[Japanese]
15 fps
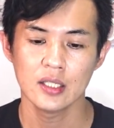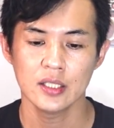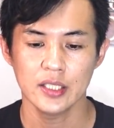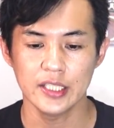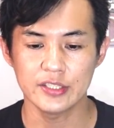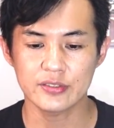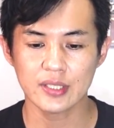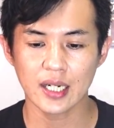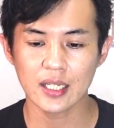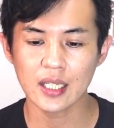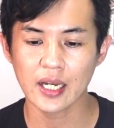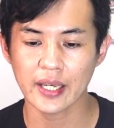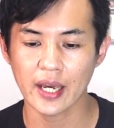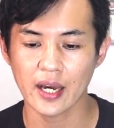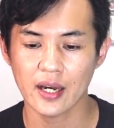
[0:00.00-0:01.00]
いつから
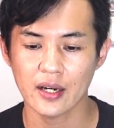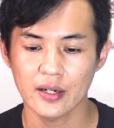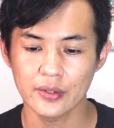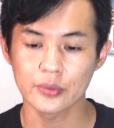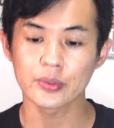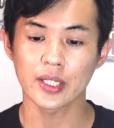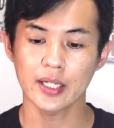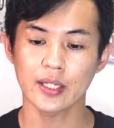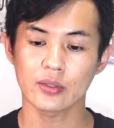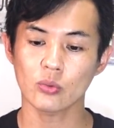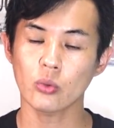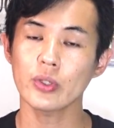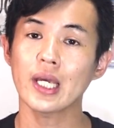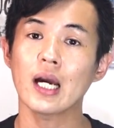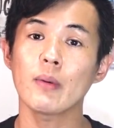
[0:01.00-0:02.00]
なんや、言うてね、
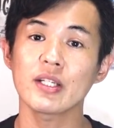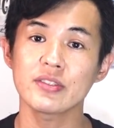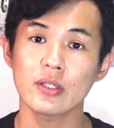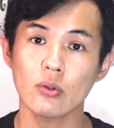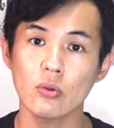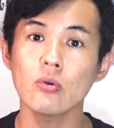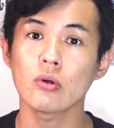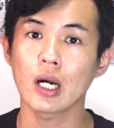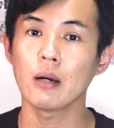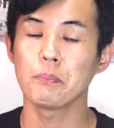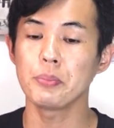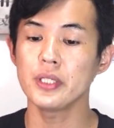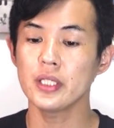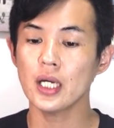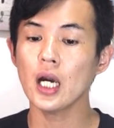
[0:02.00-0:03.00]
問い合わせの方が
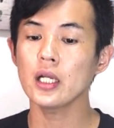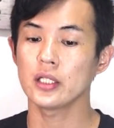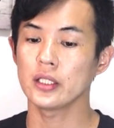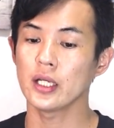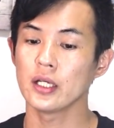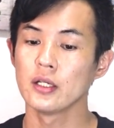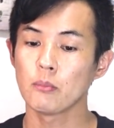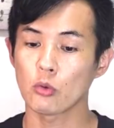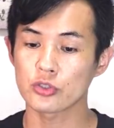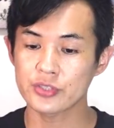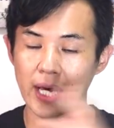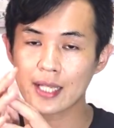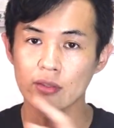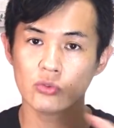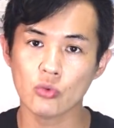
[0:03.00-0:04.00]
BI にね、もう
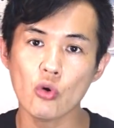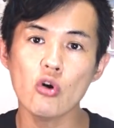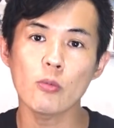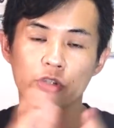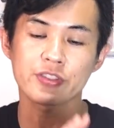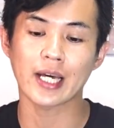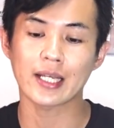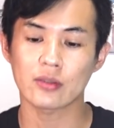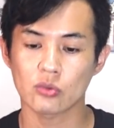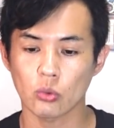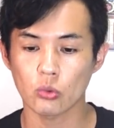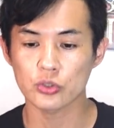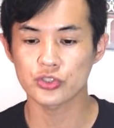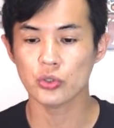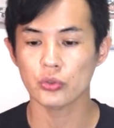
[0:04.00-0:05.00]
殺到も殺
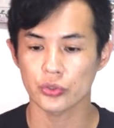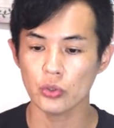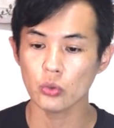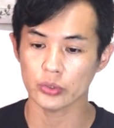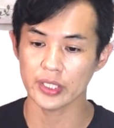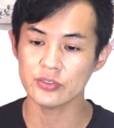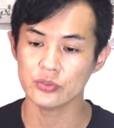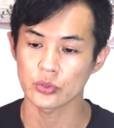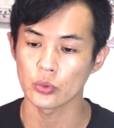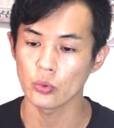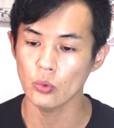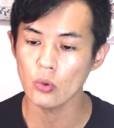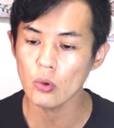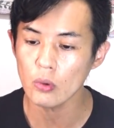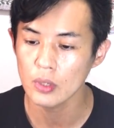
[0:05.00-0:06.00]
到しとるようです
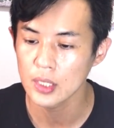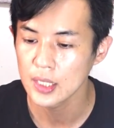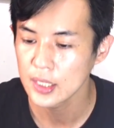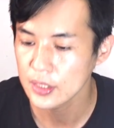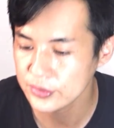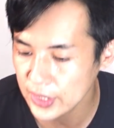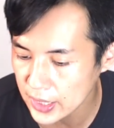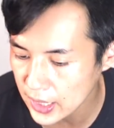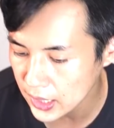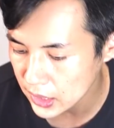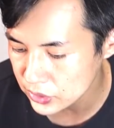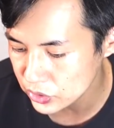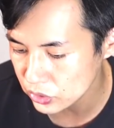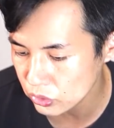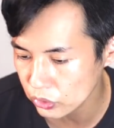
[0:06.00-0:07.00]
よ。世
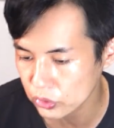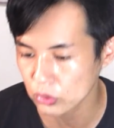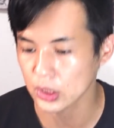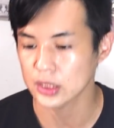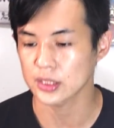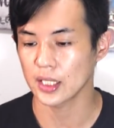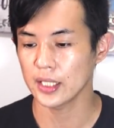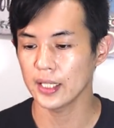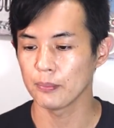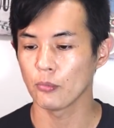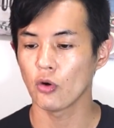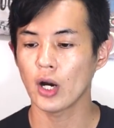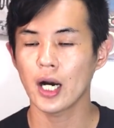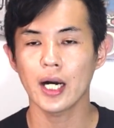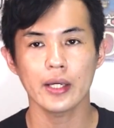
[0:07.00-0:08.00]
界中の人たちがね、
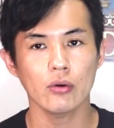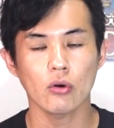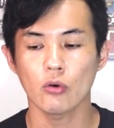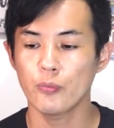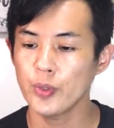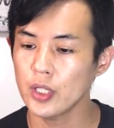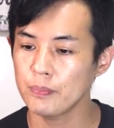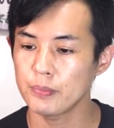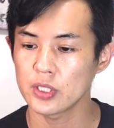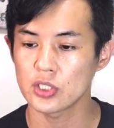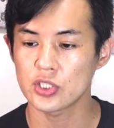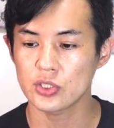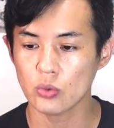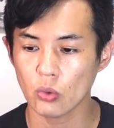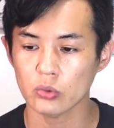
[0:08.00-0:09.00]
もう、はよう、フィリピン
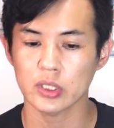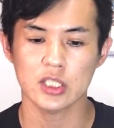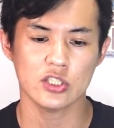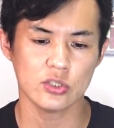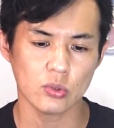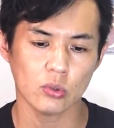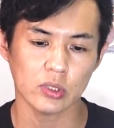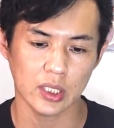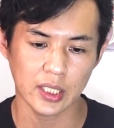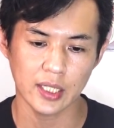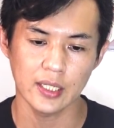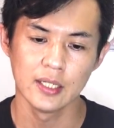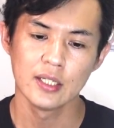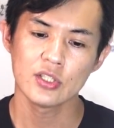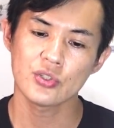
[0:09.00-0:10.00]
死とうてしとうて
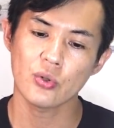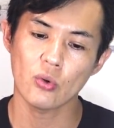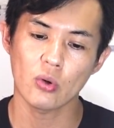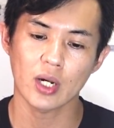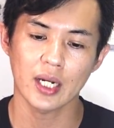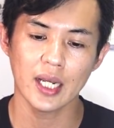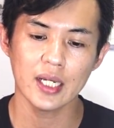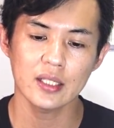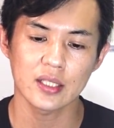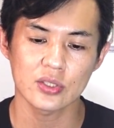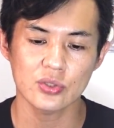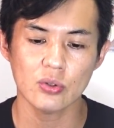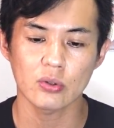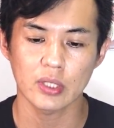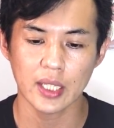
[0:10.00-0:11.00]
ね、しょうがないんで
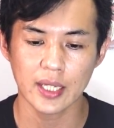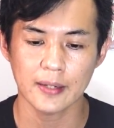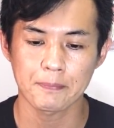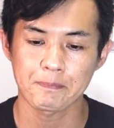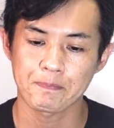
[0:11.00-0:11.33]
しょうね。